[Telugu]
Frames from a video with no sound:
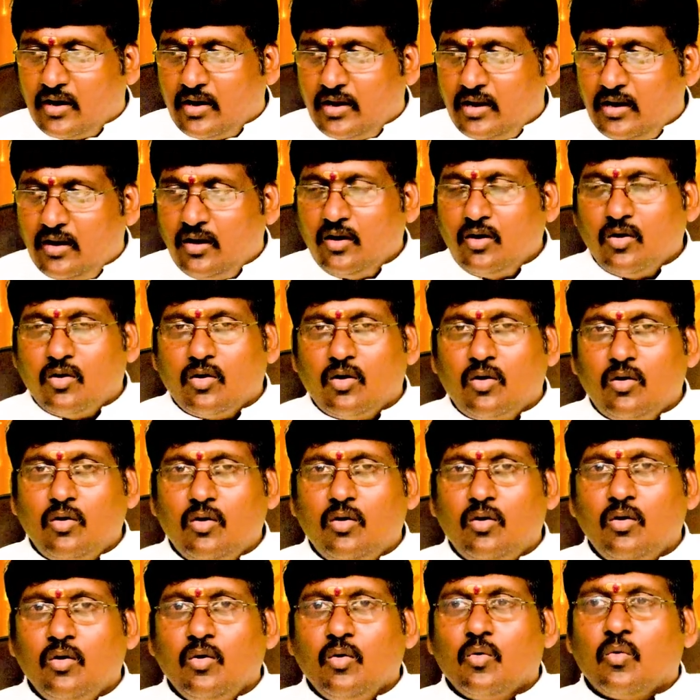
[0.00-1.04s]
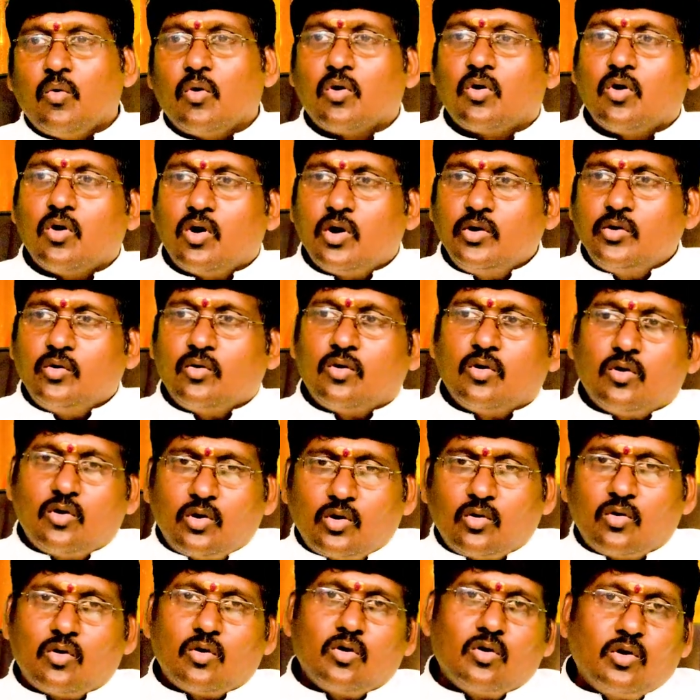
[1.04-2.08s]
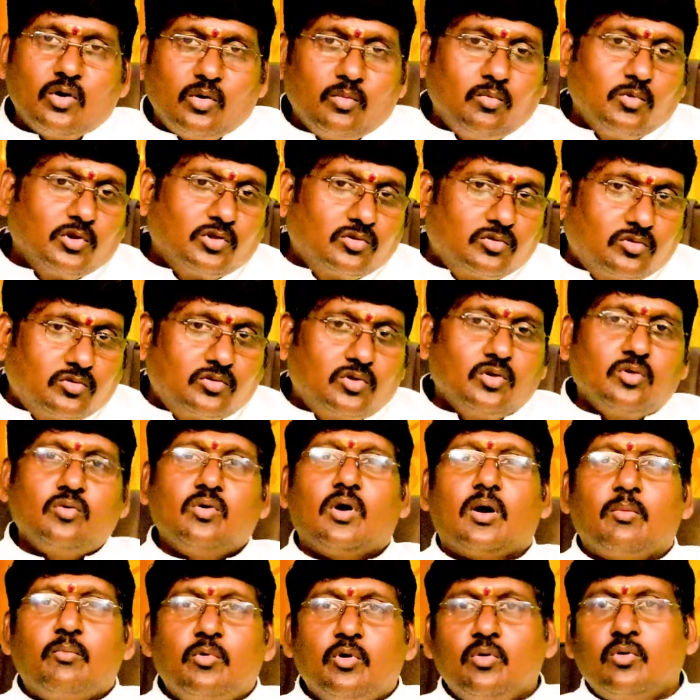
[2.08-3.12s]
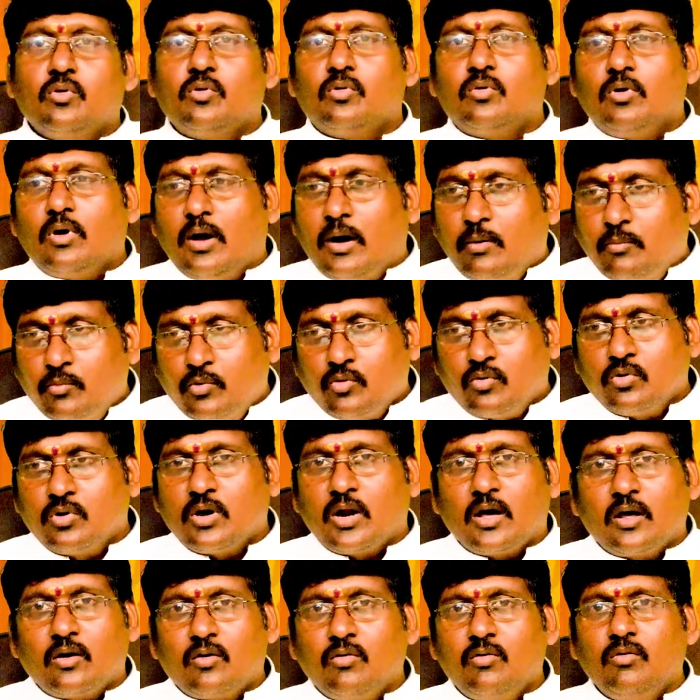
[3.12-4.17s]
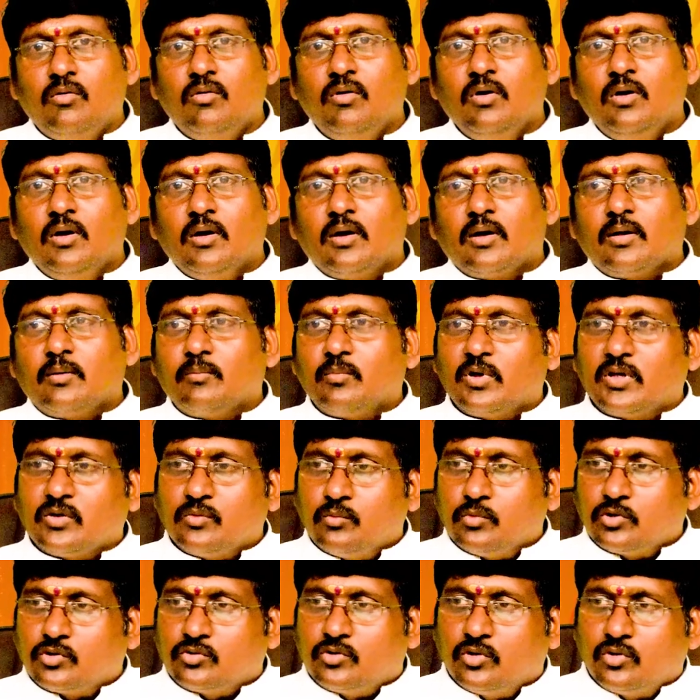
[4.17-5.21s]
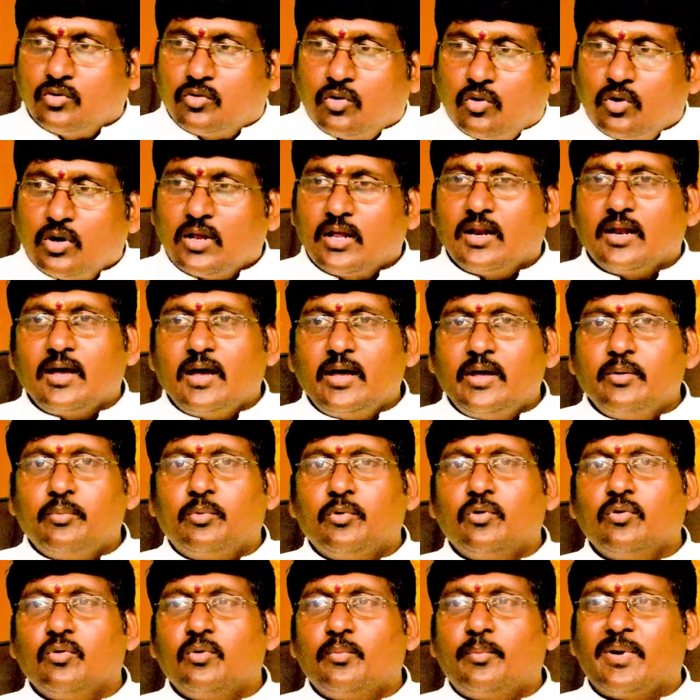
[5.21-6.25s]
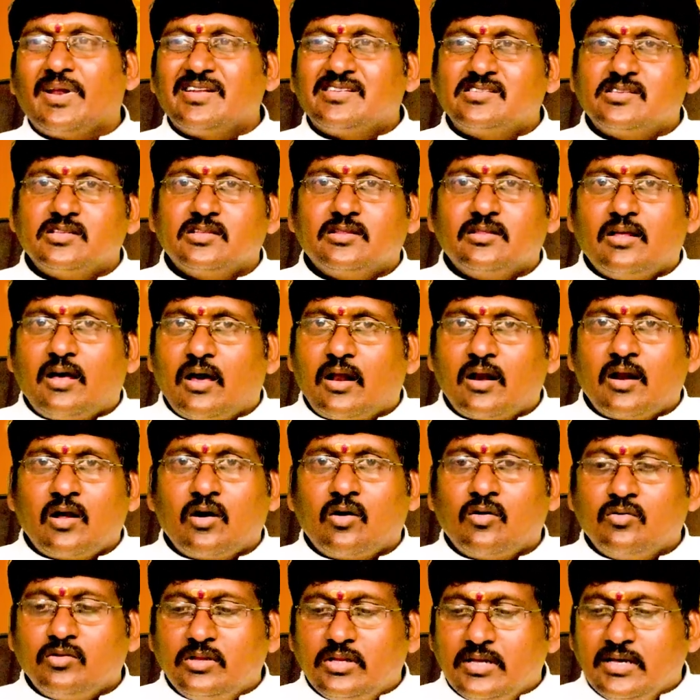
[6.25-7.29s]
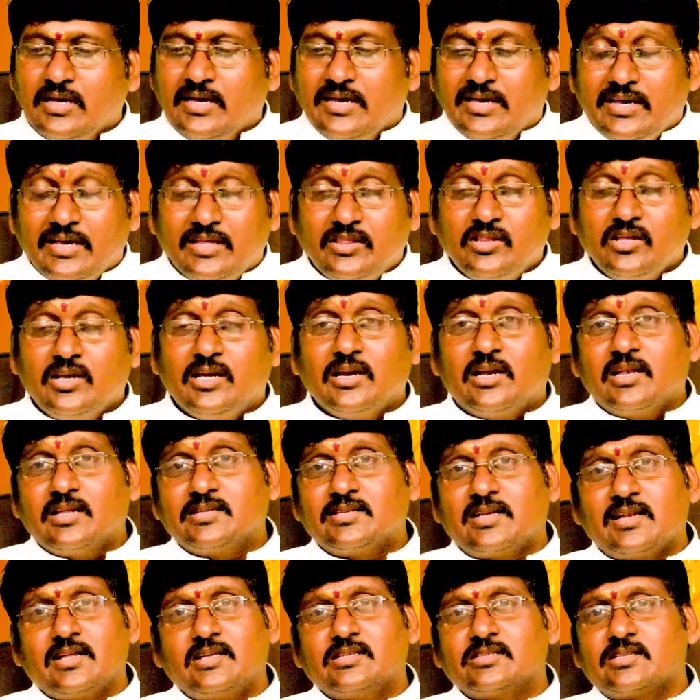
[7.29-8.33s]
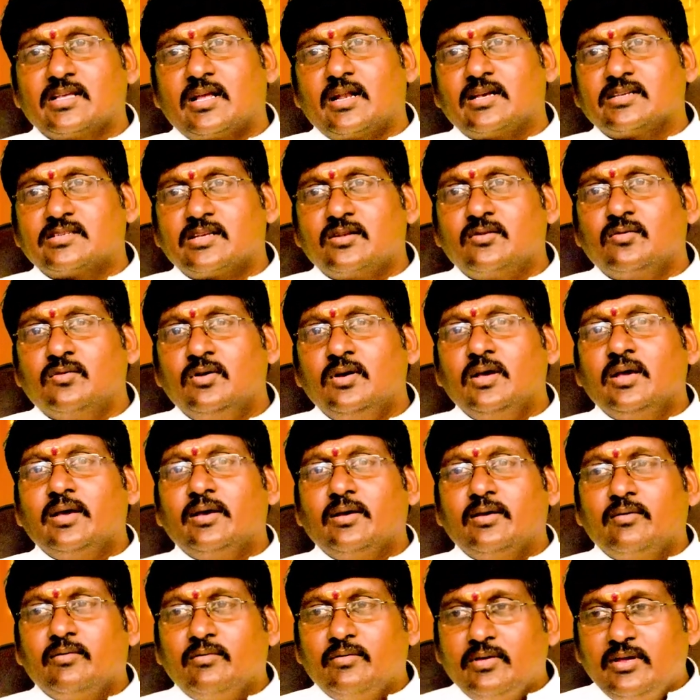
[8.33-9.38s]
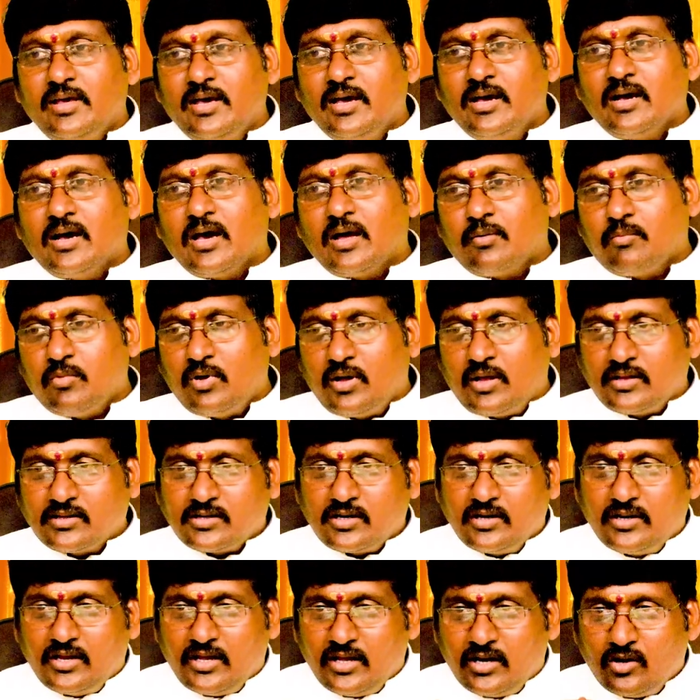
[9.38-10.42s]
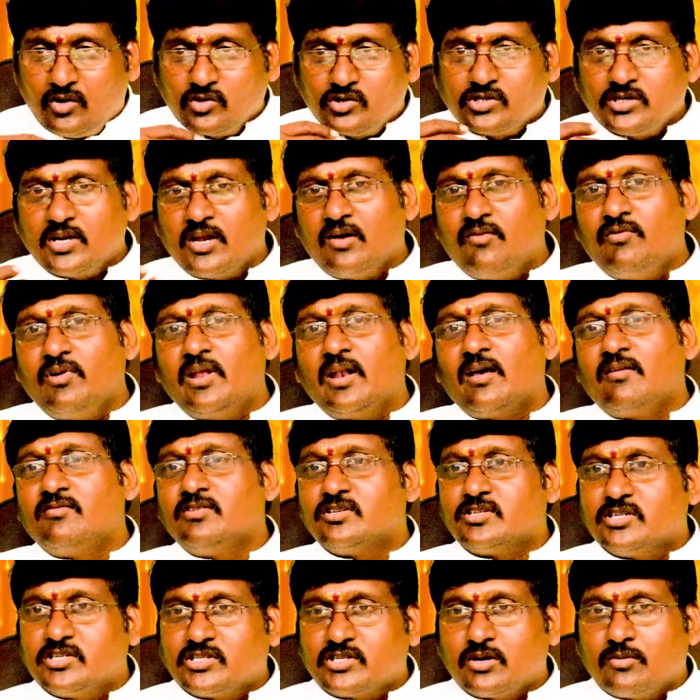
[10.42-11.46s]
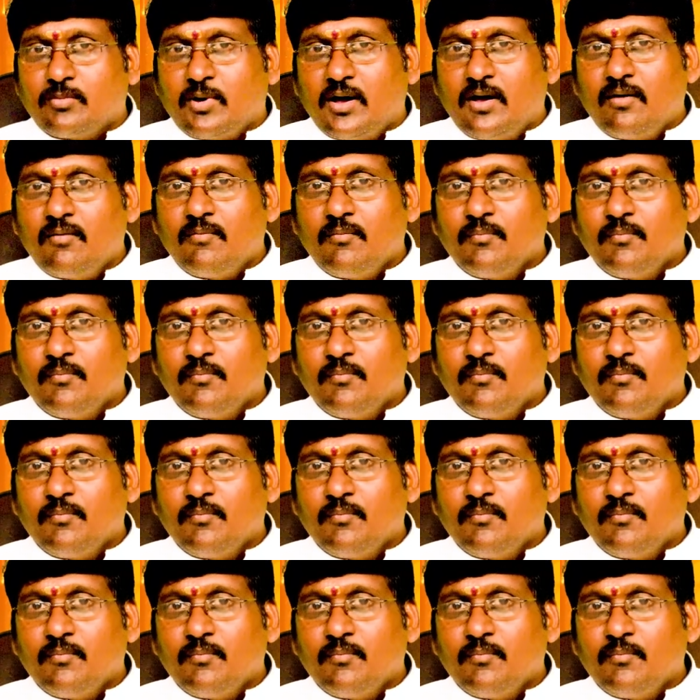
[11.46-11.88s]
ఏళ్లలో ఒక్కొక్కటి ఒక్కొక్కటి ఒక్కొక్కటి మొత్తం అమ్ముడు అమ్ముకున్నారు మొత్తం టోటల్గా ఇప్పుడు పరిస్థితి దారుణంగా ఉంది ఎందుకు ఇట్లా జరిగింది సార్ అసలు ఏం కర్మ అసలు నేను వచ్చినా వేలా విశేషమా